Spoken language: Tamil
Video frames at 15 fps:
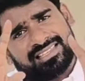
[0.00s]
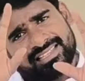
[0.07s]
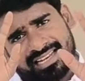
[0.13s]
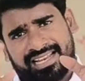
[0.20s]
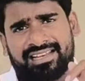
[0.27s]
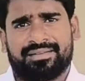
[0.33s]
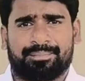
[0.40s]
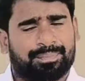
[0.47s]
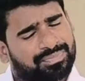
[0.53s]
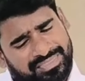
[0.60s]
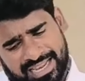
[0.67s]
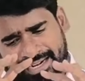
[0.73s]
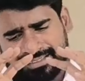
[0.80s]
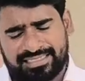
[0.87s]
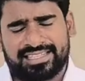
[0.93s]
இதனை
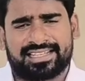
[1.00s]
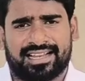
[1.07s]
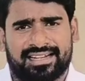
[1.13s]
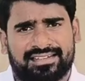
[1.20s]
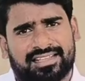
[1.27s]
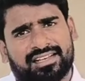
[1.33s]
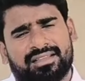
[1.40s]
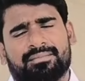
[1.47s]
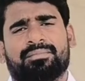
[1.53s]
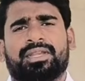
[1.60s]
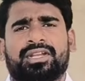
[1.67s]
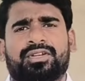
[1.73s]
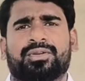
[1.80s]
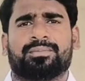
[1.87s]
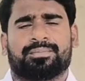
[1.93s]
நடத்தி காட்டார்
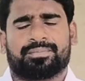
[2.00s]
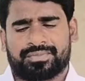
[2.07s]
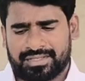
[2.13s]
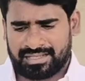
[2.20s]
மீண்டும்